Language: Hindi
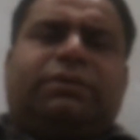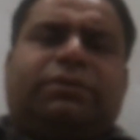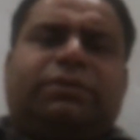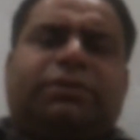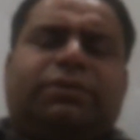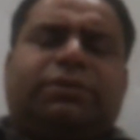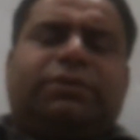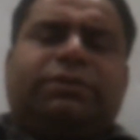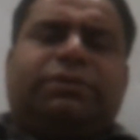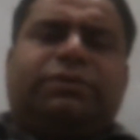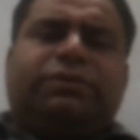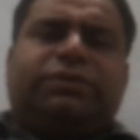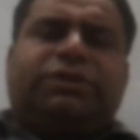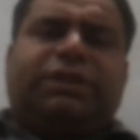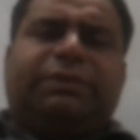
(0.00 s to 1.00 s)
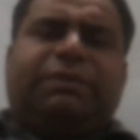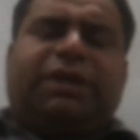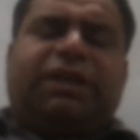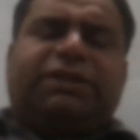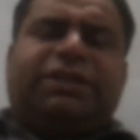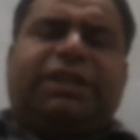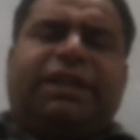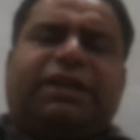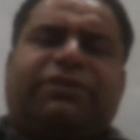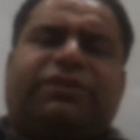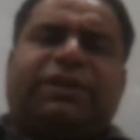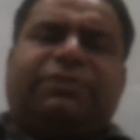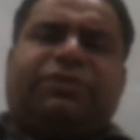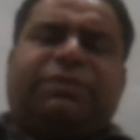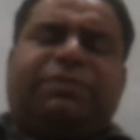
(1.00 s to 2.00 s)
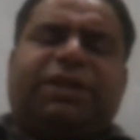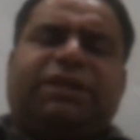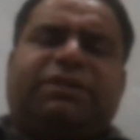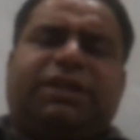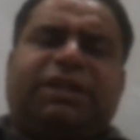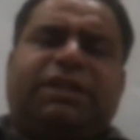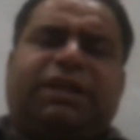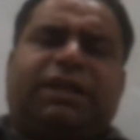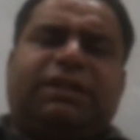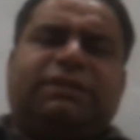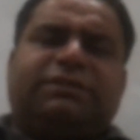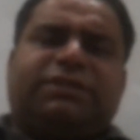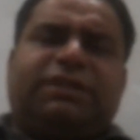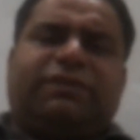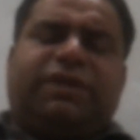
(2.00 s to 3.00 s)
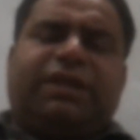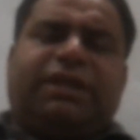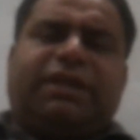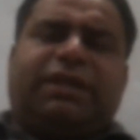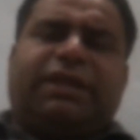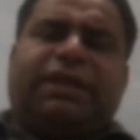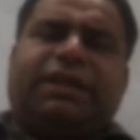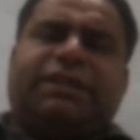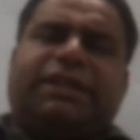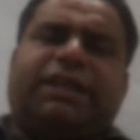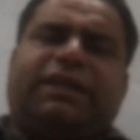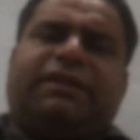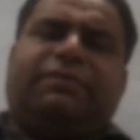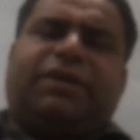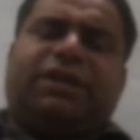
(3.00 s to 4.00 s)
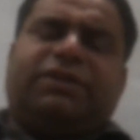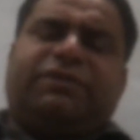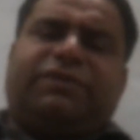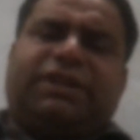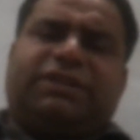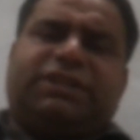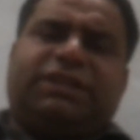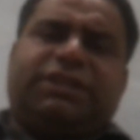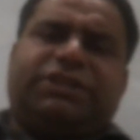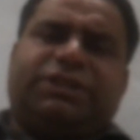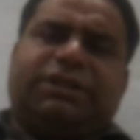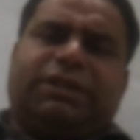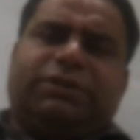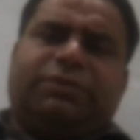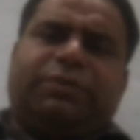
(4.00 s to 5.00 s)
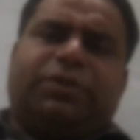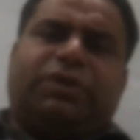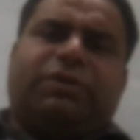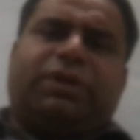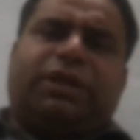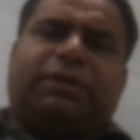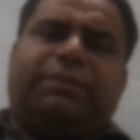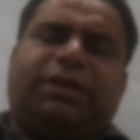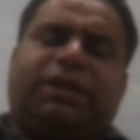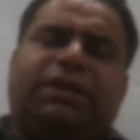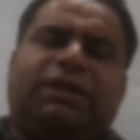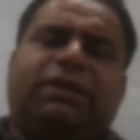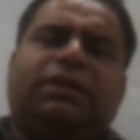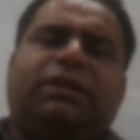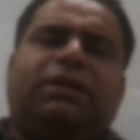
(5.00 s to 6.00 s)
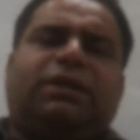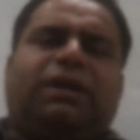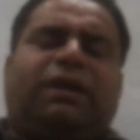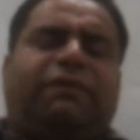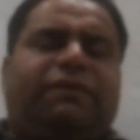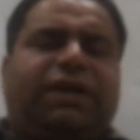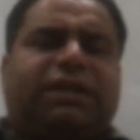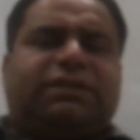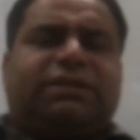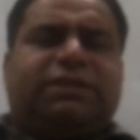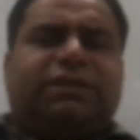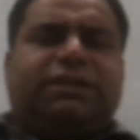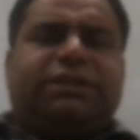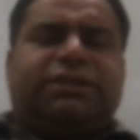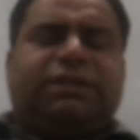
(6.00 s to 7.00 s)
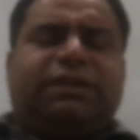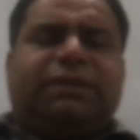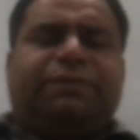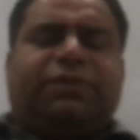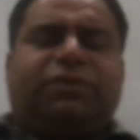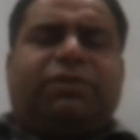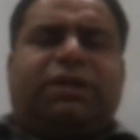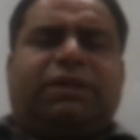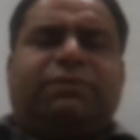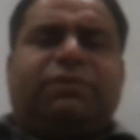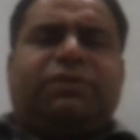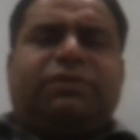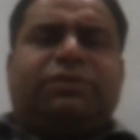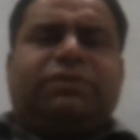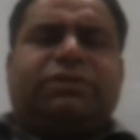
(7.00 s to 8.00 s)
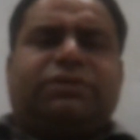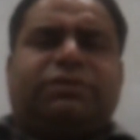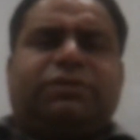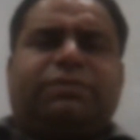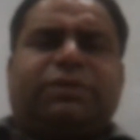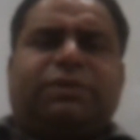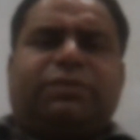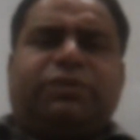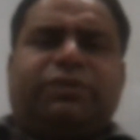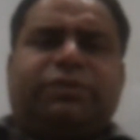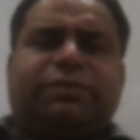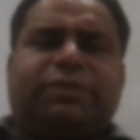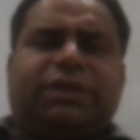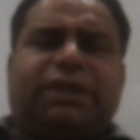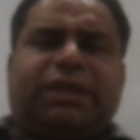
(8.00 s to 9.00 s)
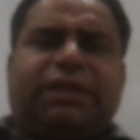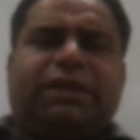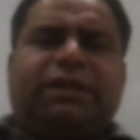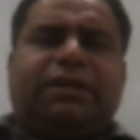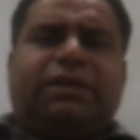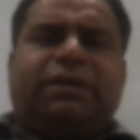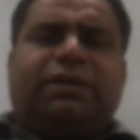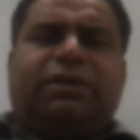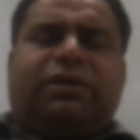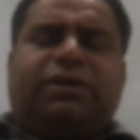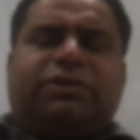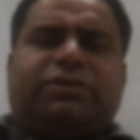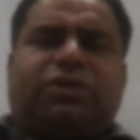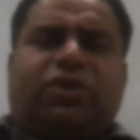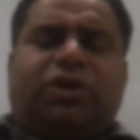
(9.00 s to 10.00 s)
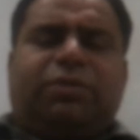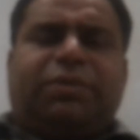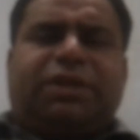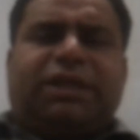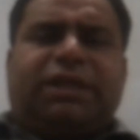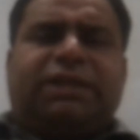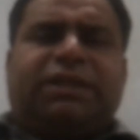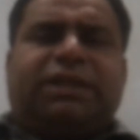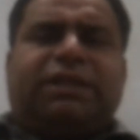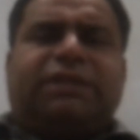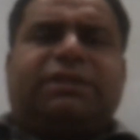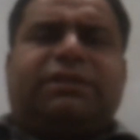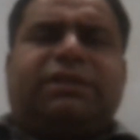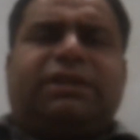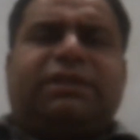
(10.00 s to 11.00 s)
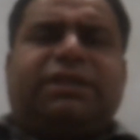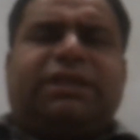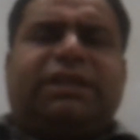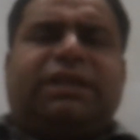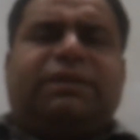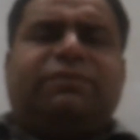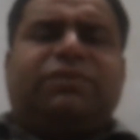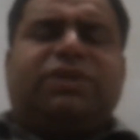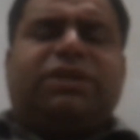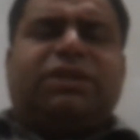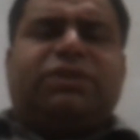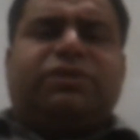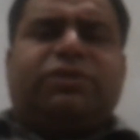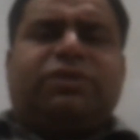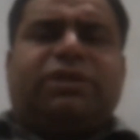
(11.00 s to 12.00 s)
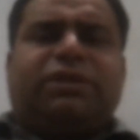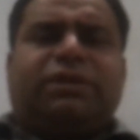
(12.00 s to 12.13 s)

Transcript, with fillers: तो दूसरी बात यह है कि सबसे बेहतरीन हाल इनसे अवॉइड करने का ये है कि हमारा जो वैक्सीनेशन का जो प्रोग्राम है हम वैक्सीनेशन के प्रोग्राम को उसको मरबूत बनाएं और स्ट्रॉन्ग बनाएँ ताकि जितना ज़्यादा हम जो